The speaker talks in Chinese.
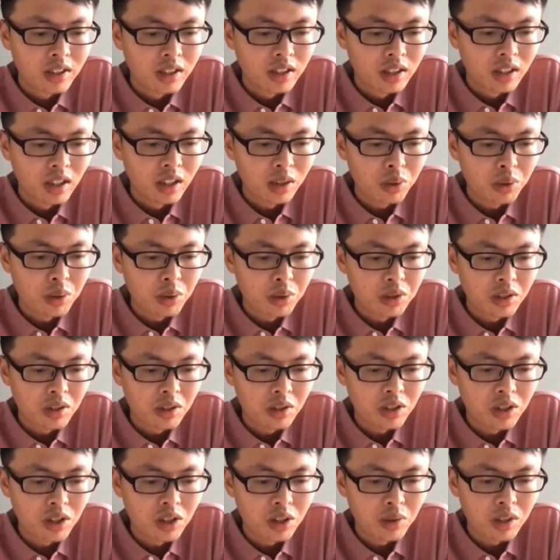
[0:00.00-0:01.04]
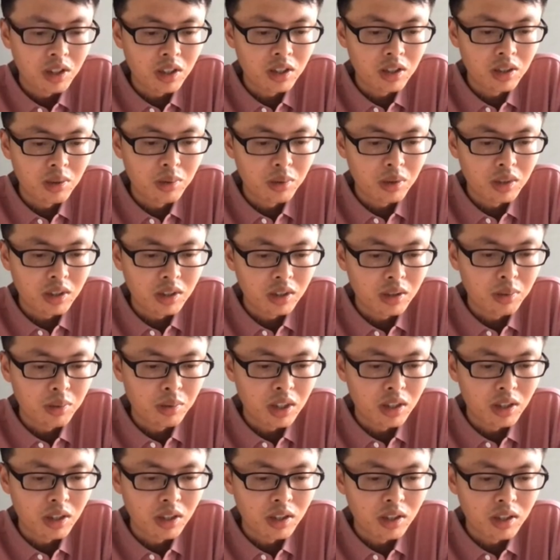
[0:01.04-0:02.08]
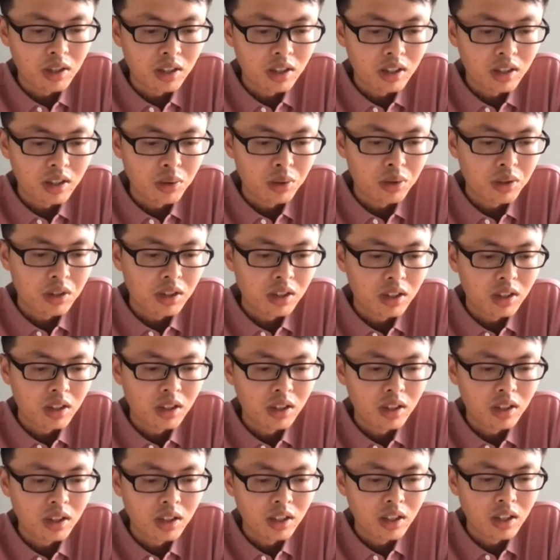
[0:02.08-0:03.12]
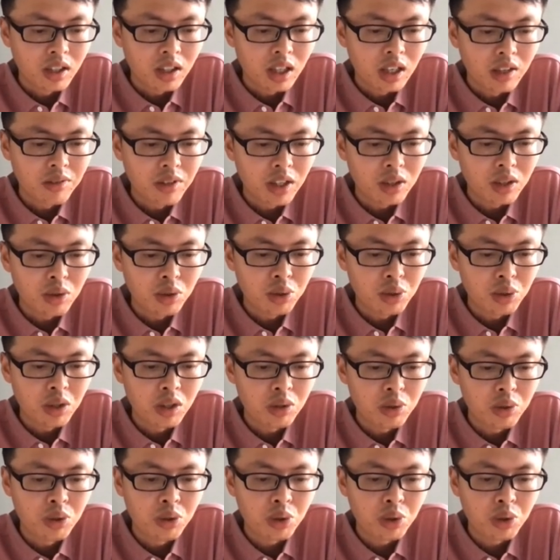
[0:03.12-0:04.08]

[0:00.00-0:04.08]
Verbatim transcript: 那对于这种情况，基本卡夫卡就需要去